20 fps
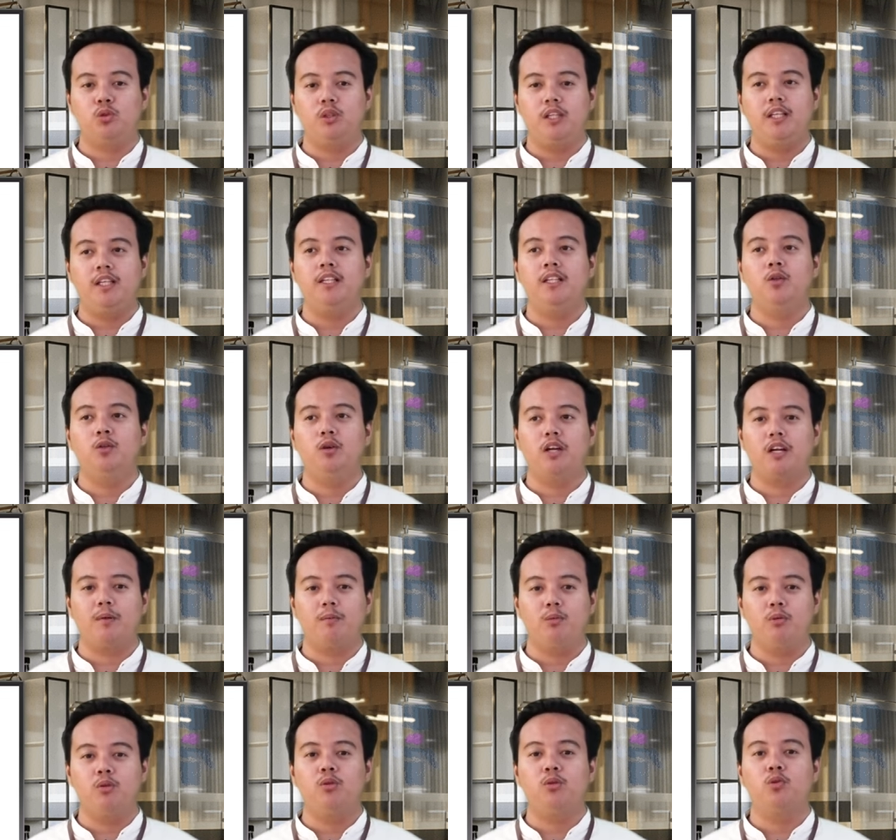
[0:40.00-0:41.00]
Juli
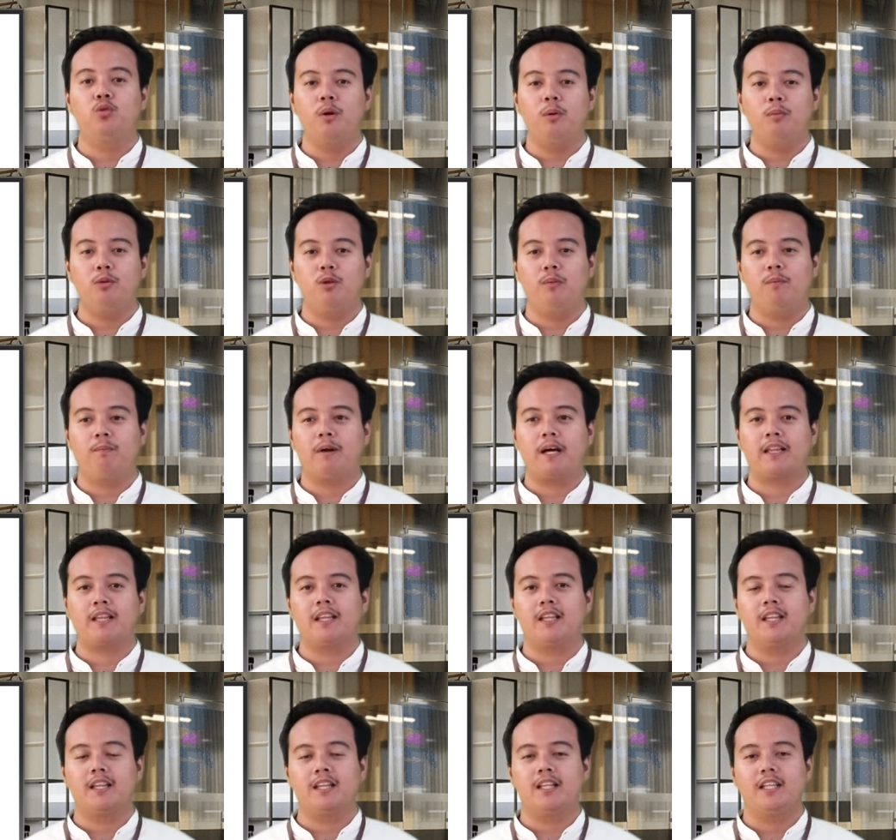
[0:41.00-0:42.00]
2024.
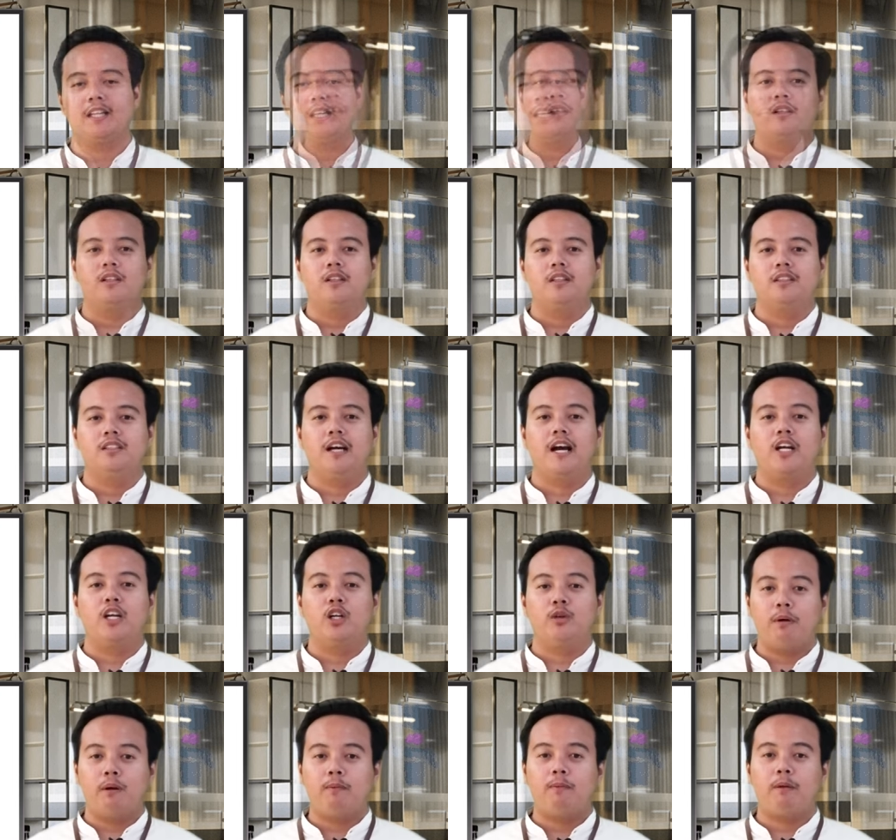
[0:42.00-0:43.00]
Jangan
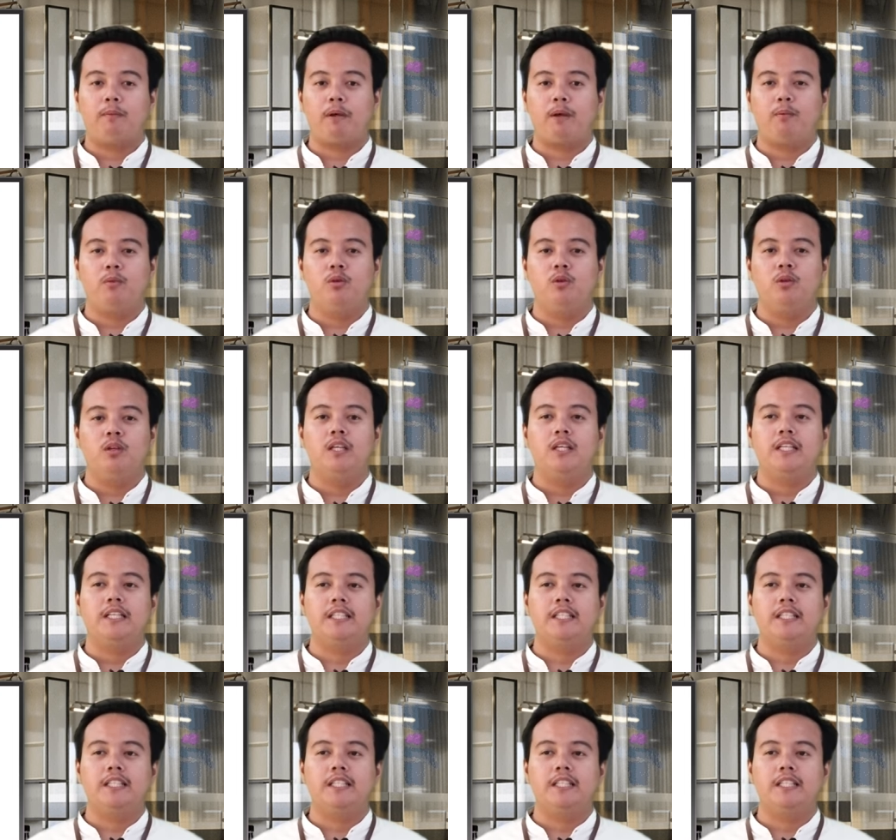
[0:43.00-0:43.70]
lupa Bapak Ibu,